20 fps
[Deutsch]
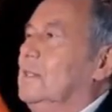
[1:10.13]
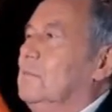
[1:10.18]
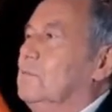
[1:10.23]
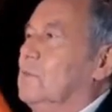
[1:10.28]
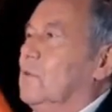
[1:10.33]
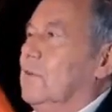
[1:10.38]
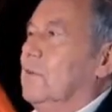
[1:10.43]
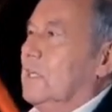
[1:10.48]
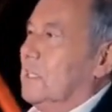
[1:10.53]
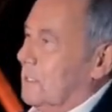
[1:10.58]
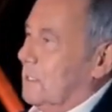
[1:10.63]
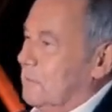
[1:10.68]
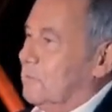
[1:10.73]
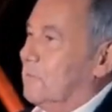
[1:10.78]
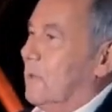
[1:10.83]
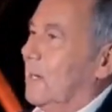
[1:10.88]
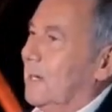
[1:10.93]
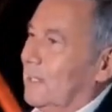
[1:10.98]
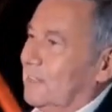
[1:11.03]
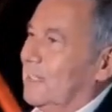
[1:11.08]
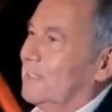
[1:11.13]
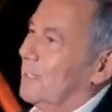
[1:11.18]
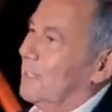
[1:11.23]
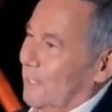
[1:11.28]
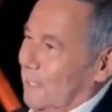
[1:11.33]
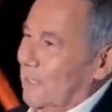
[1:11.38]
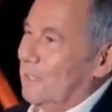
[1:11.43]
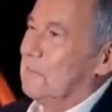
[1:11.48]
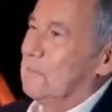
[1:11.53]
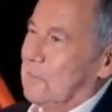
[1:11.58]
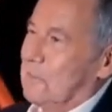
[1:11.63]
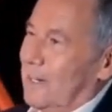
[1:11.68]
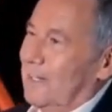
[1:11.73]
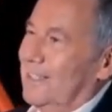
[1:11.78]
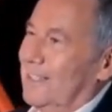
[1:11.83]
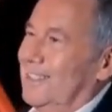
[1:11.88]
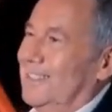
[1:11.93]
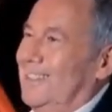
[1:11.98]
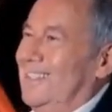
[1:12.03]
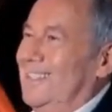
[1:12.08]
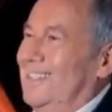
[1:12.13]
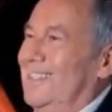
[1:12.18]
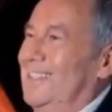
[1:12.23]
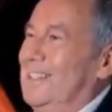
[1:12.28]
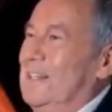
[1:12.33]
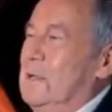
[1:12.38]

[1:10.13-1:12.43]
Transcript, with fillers: Bevor ich ein Fahrrad hatte, er ein Fahrrad.